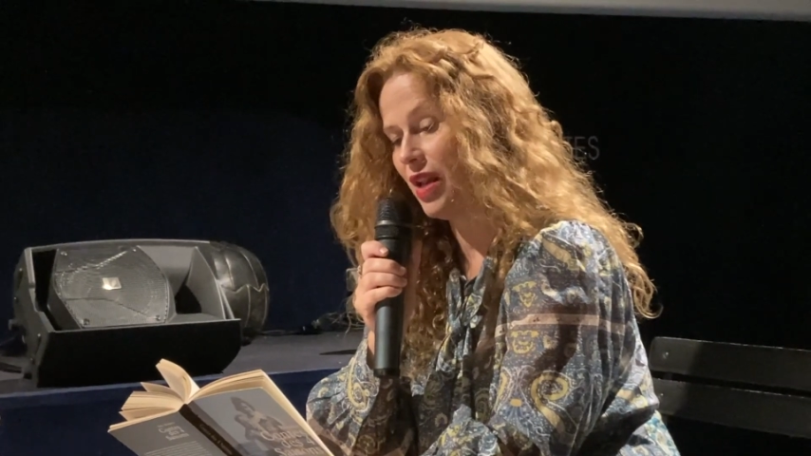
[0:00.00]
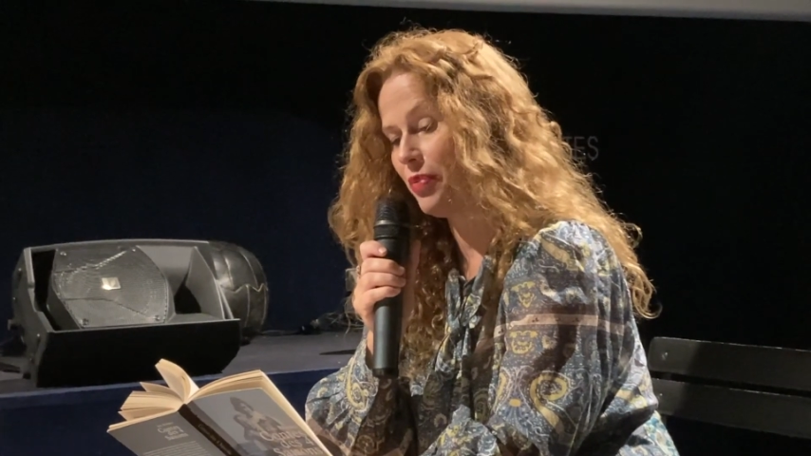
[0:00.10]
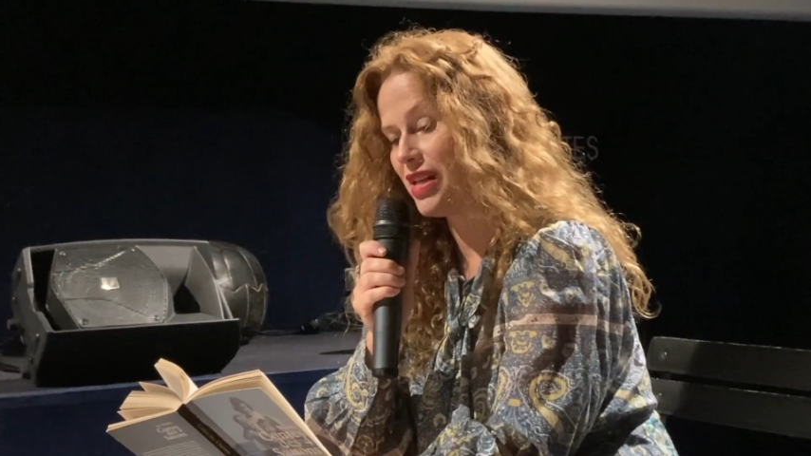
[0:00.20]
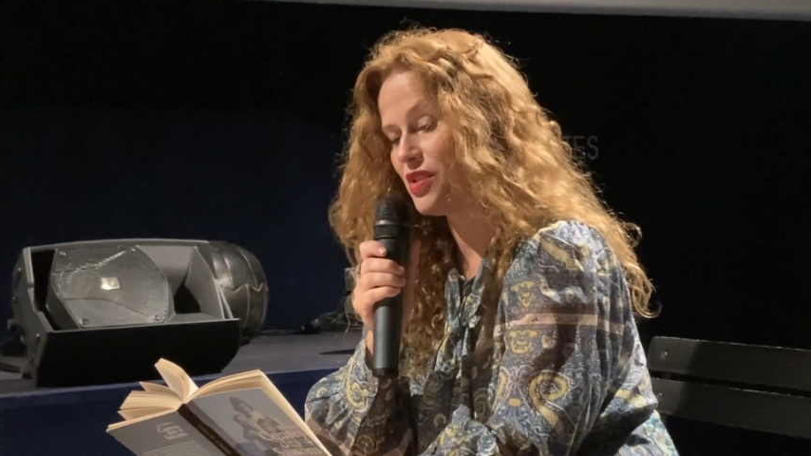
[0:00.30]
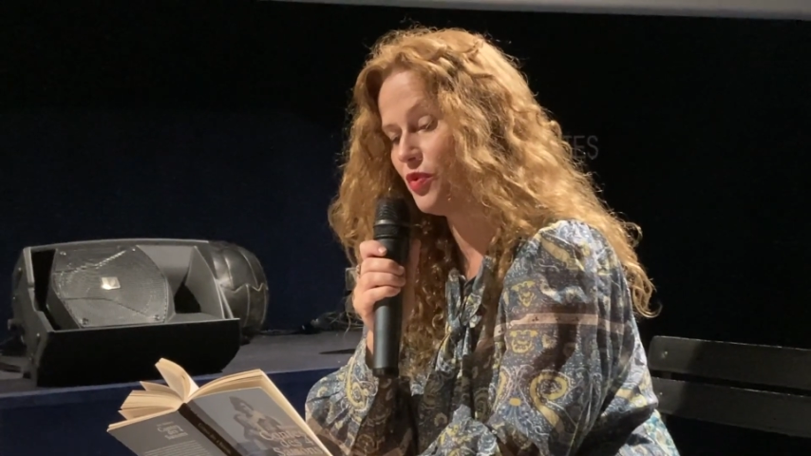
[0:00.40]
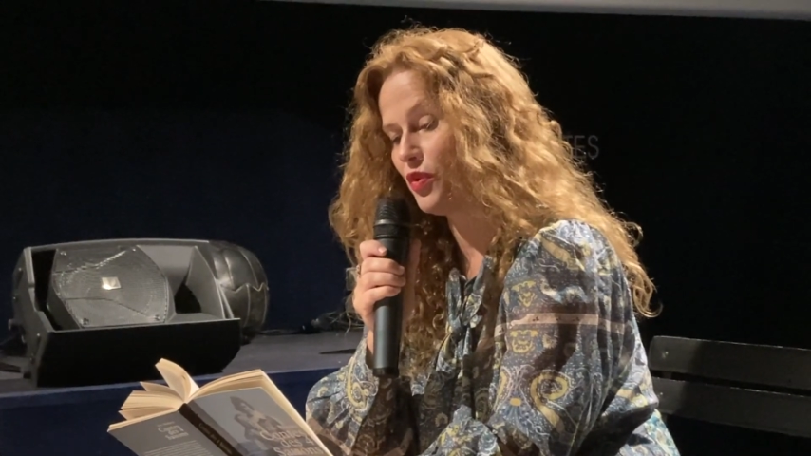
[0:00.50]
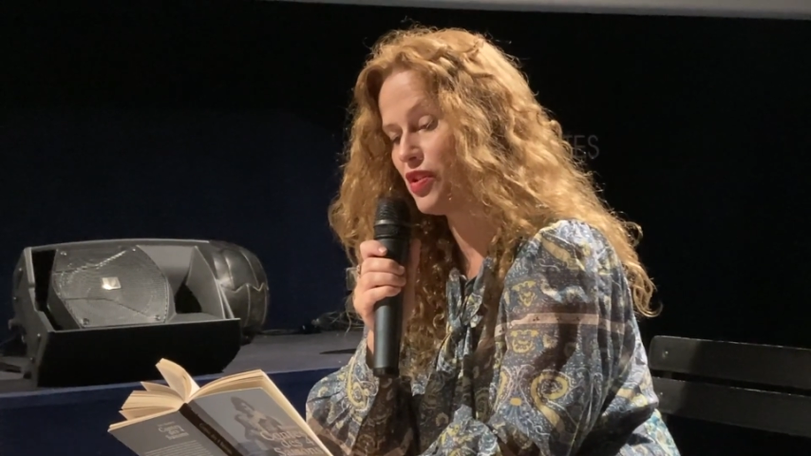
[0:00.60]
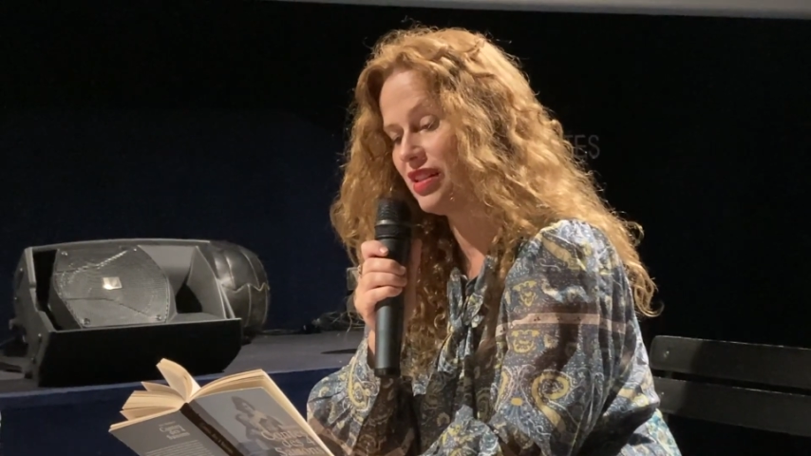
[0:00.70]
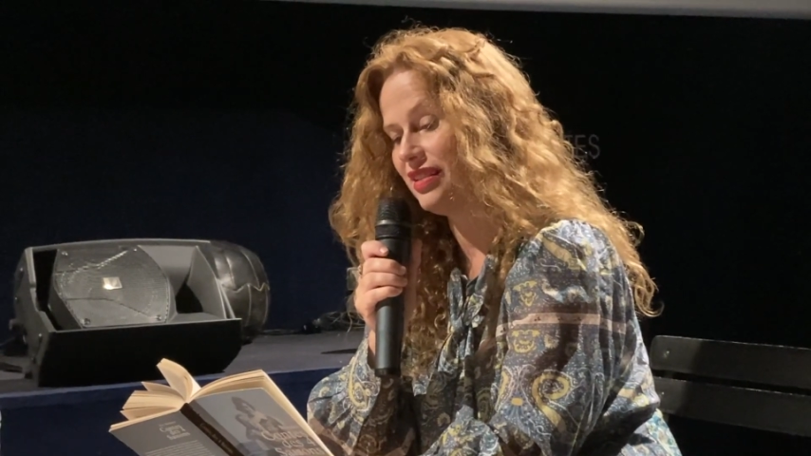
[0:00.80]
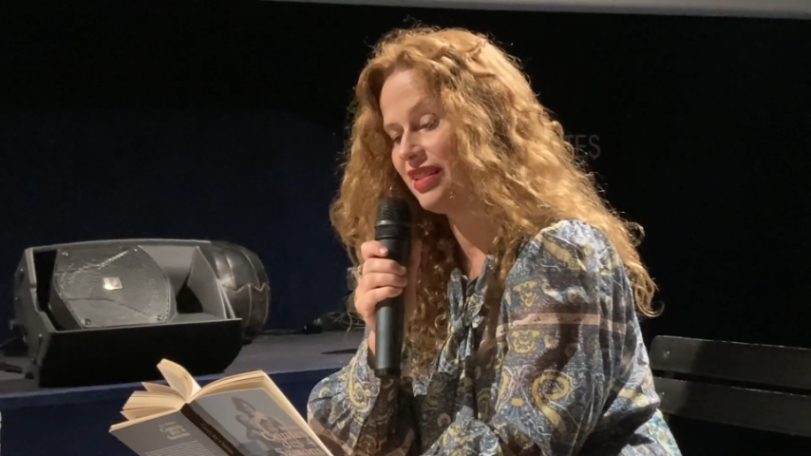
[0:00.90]
l'impression que
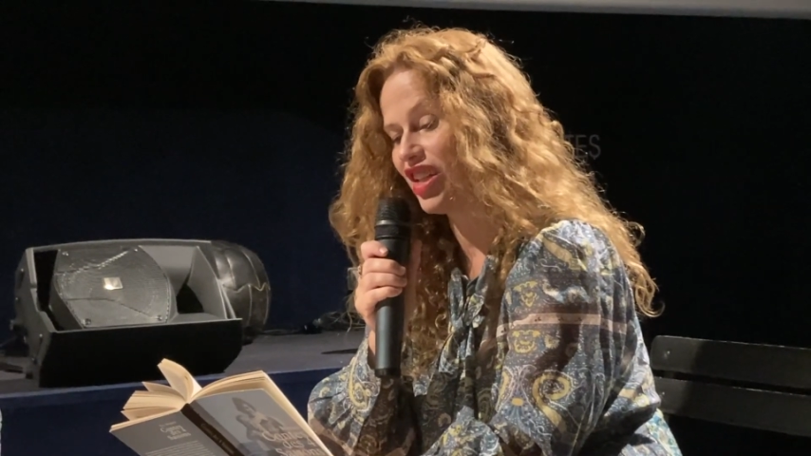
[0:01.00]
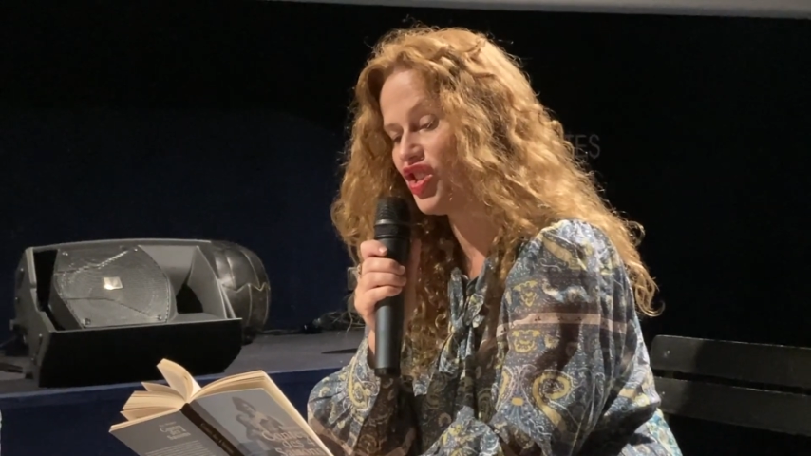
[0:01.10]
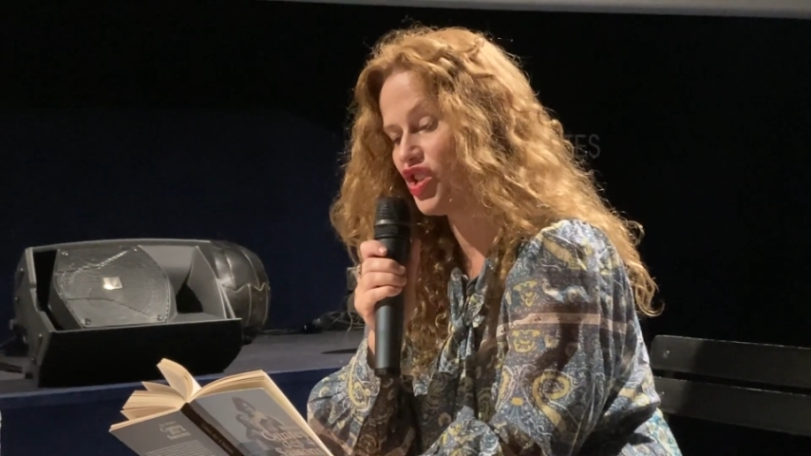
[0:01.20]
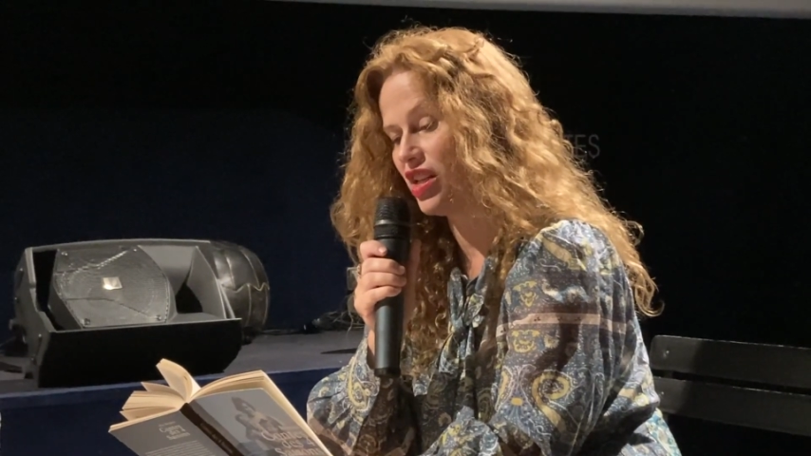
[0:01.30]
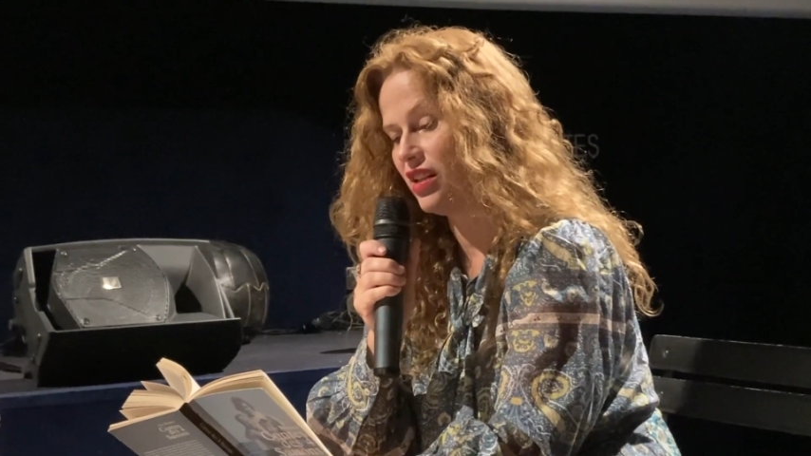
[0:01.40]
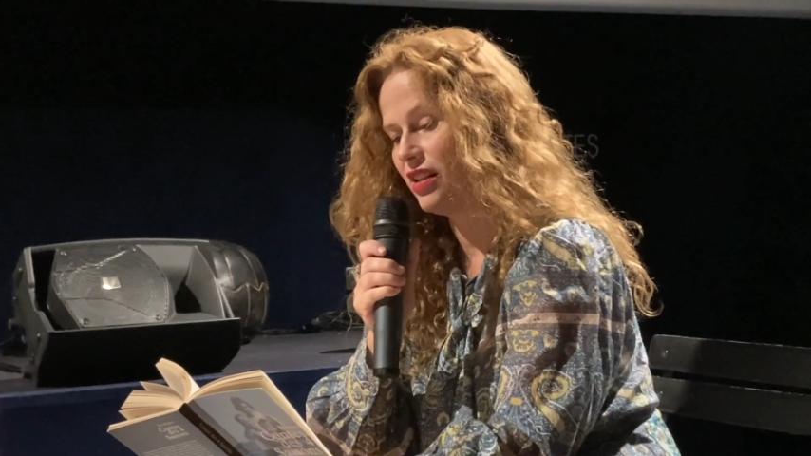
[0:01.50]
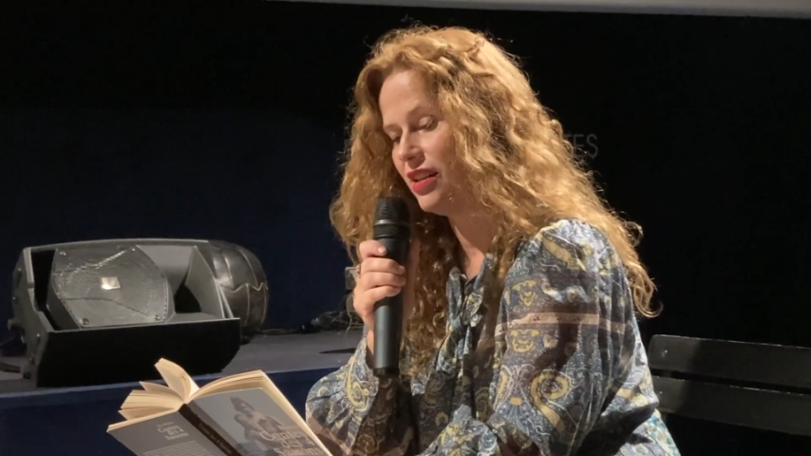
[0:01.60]
c'était triché.